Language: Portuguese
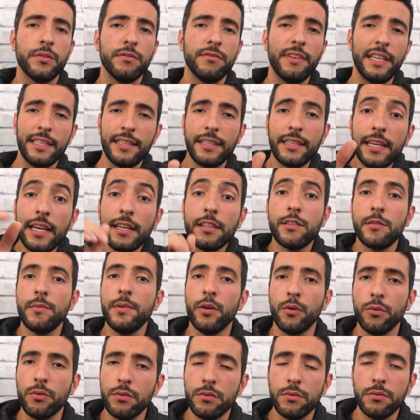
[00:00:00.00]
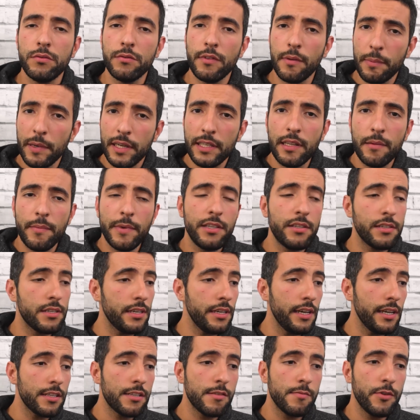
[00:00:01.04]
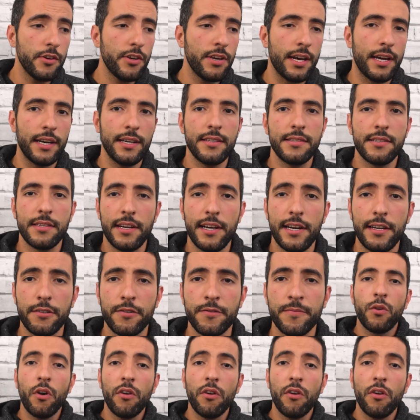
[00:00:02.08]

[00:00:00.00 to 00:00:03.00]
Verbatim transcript: Vai 500 mil. Um apartamento de 500 mil reais, certo?